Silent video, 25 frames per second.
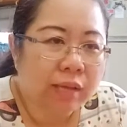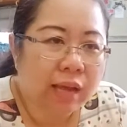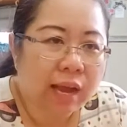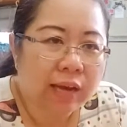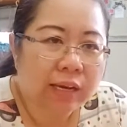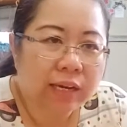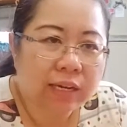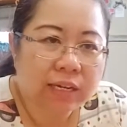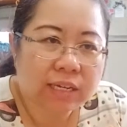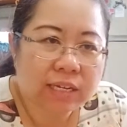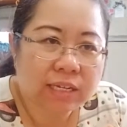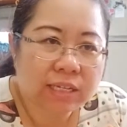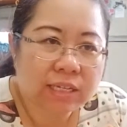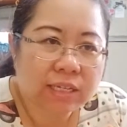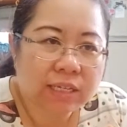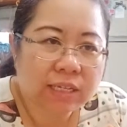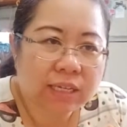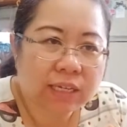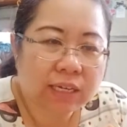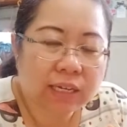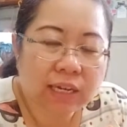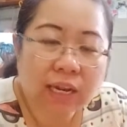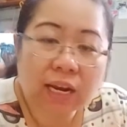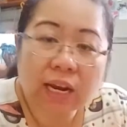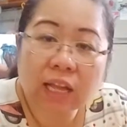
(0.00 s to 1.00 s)
Ada yang
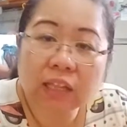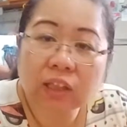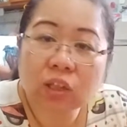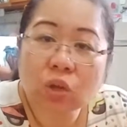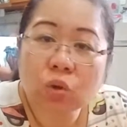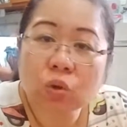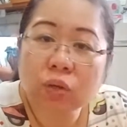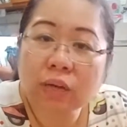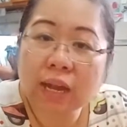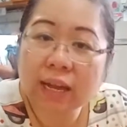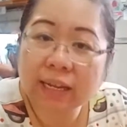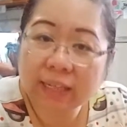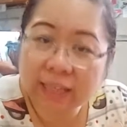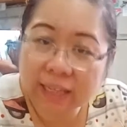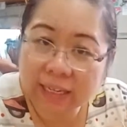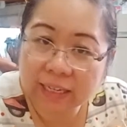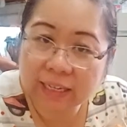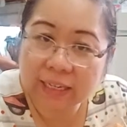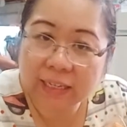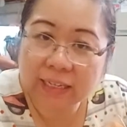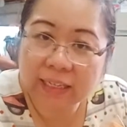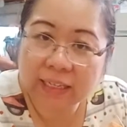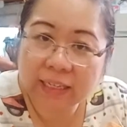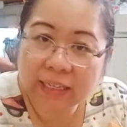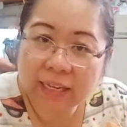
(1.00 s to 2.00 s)
diisi ikan atau
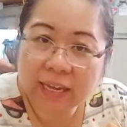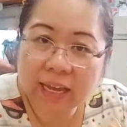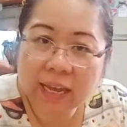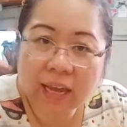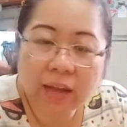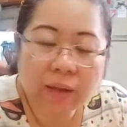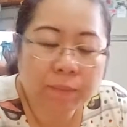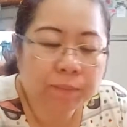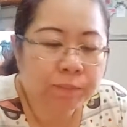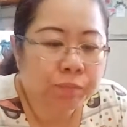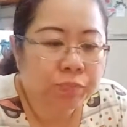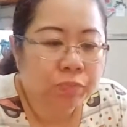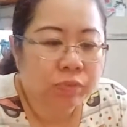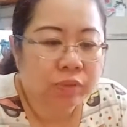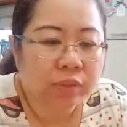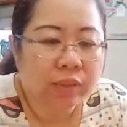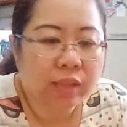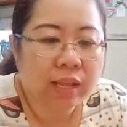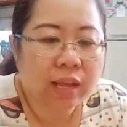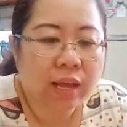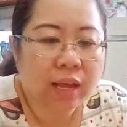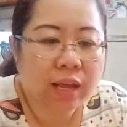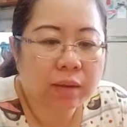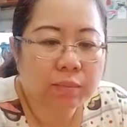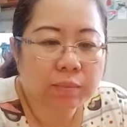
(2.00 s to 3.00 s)
daging ya.
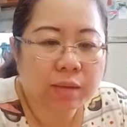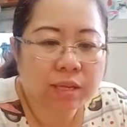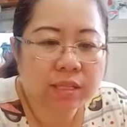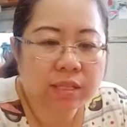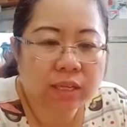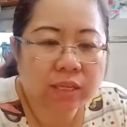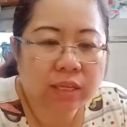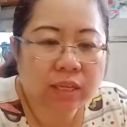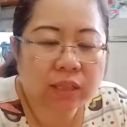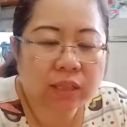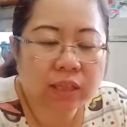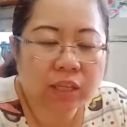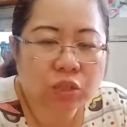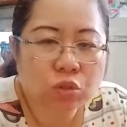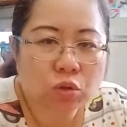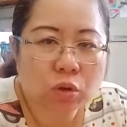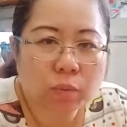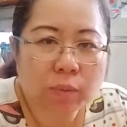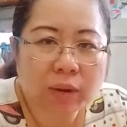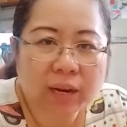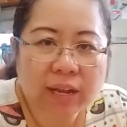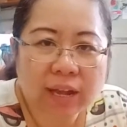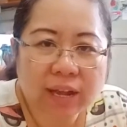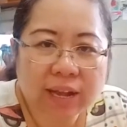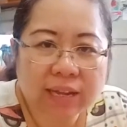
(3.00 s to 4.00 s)
Dan biasanya
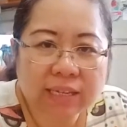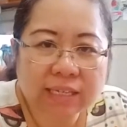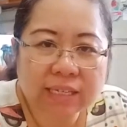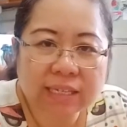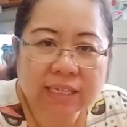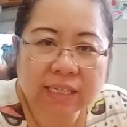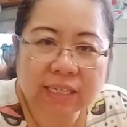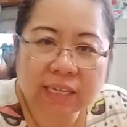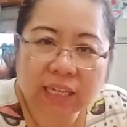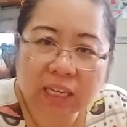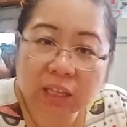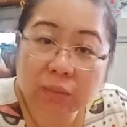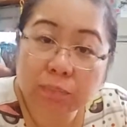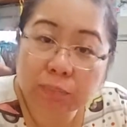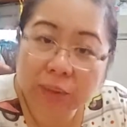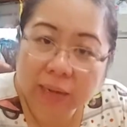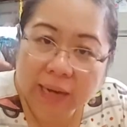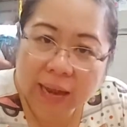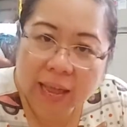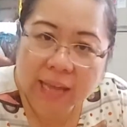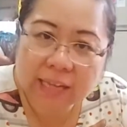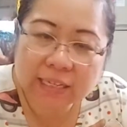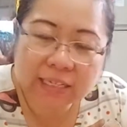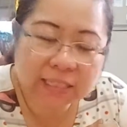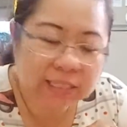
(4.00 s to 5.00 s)
teksturnya mereka kasih sedikit
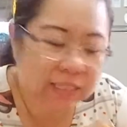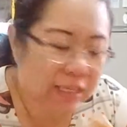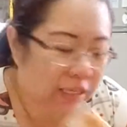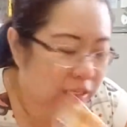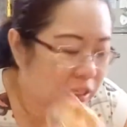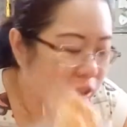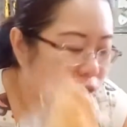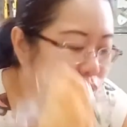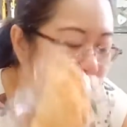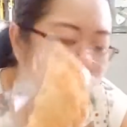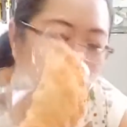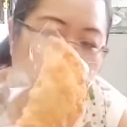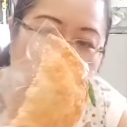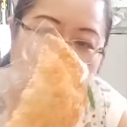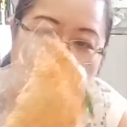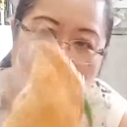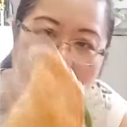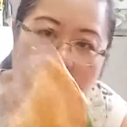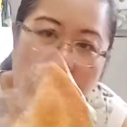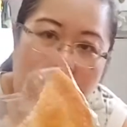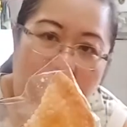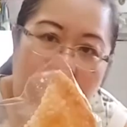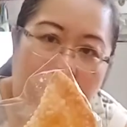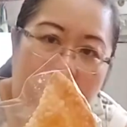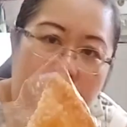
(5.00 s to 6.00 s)
pedas. Jadi itu
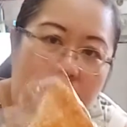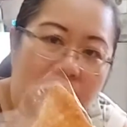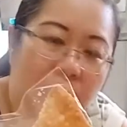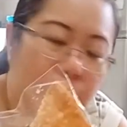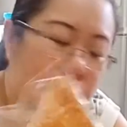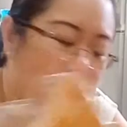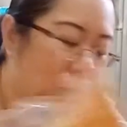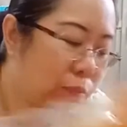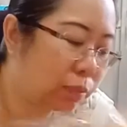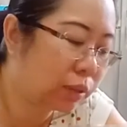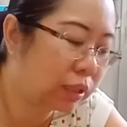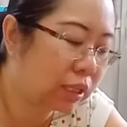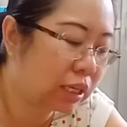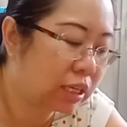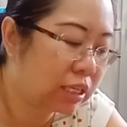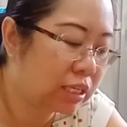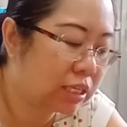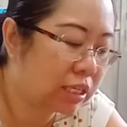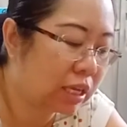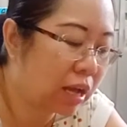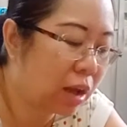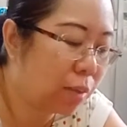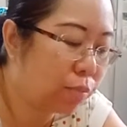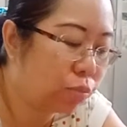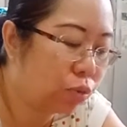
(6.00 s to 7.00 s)
bentuknya tapi mirip seperti ini
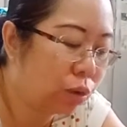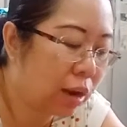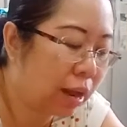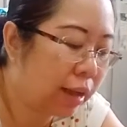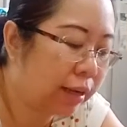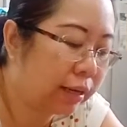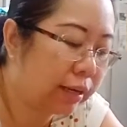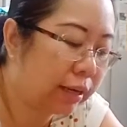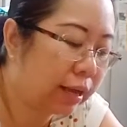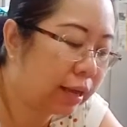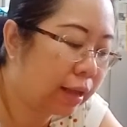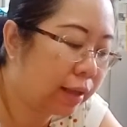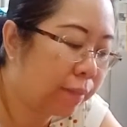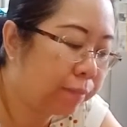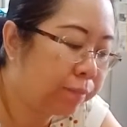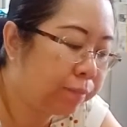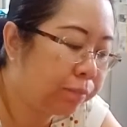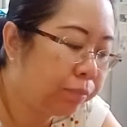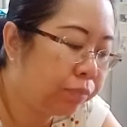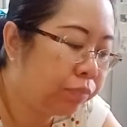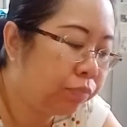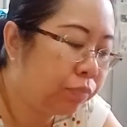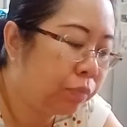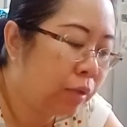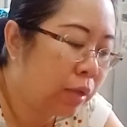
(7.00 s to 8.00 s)
setengah bulan ya.
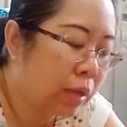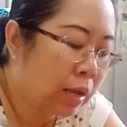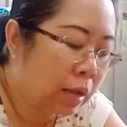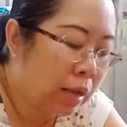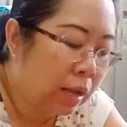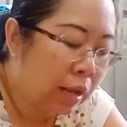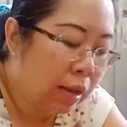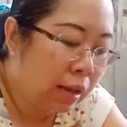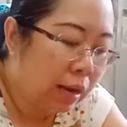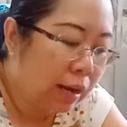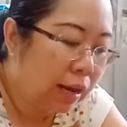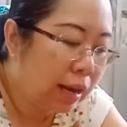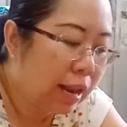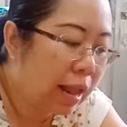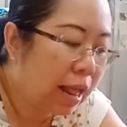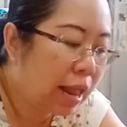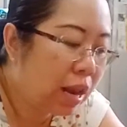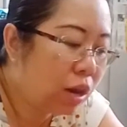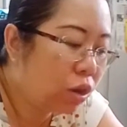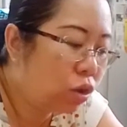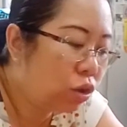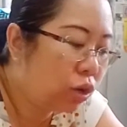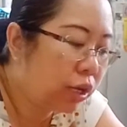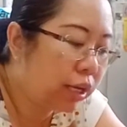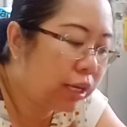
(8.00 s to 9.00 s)

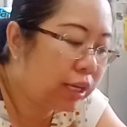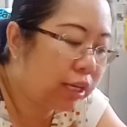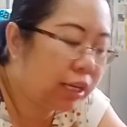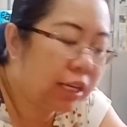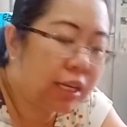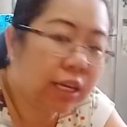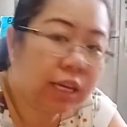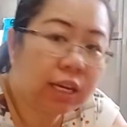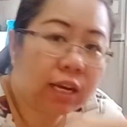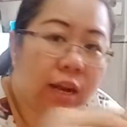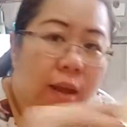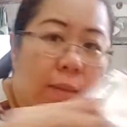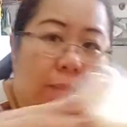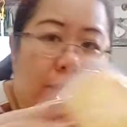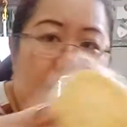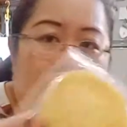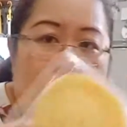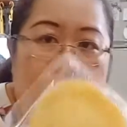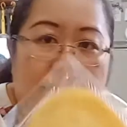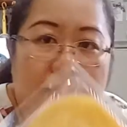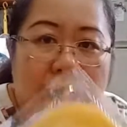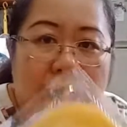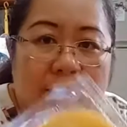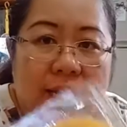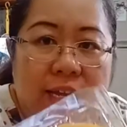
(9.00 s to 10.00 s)
Lalu ini
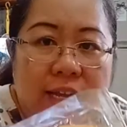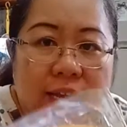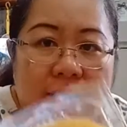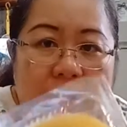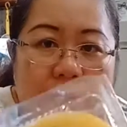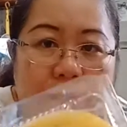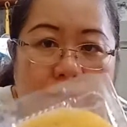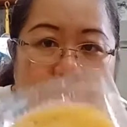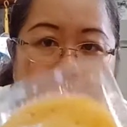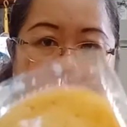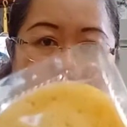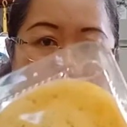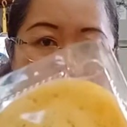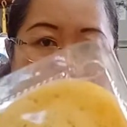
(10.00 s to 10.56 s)
namanya